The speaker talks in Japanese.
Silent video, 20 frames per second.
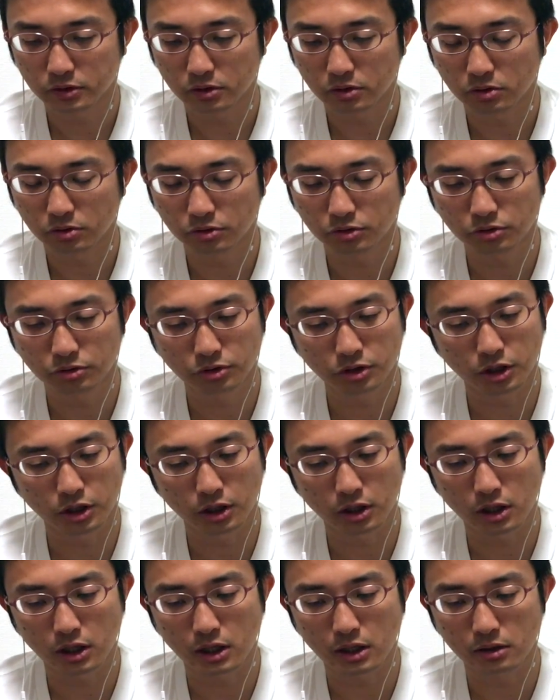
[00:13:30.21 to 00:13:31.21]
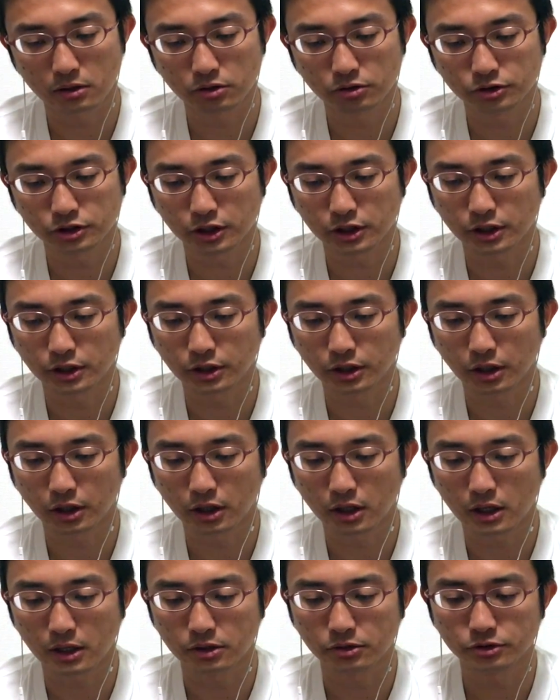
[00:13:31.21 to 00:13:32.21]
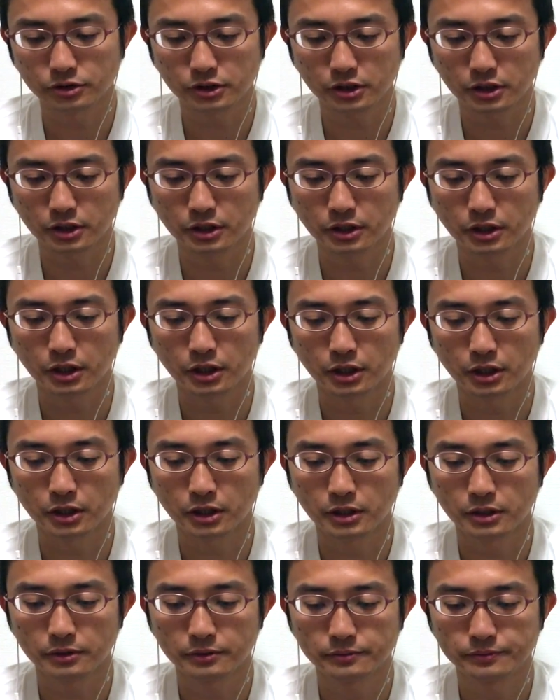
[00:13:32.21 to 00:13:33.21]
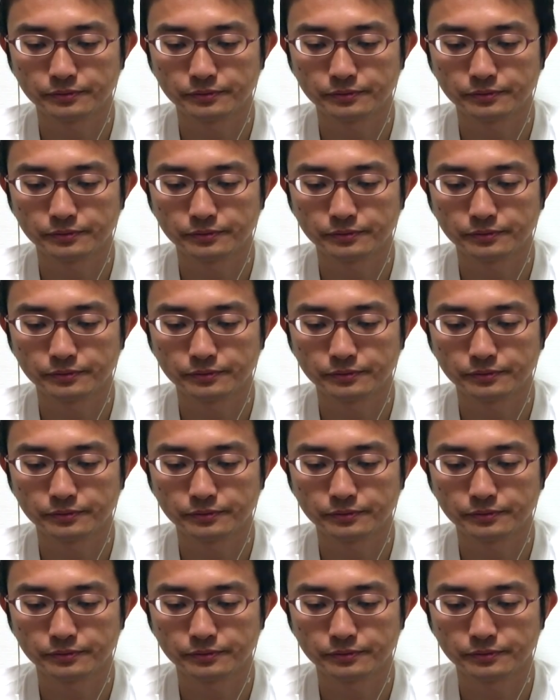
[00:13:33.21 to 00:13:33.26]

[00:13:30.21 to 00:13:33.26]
5四桂か、4三成桂か、4三成桂だな。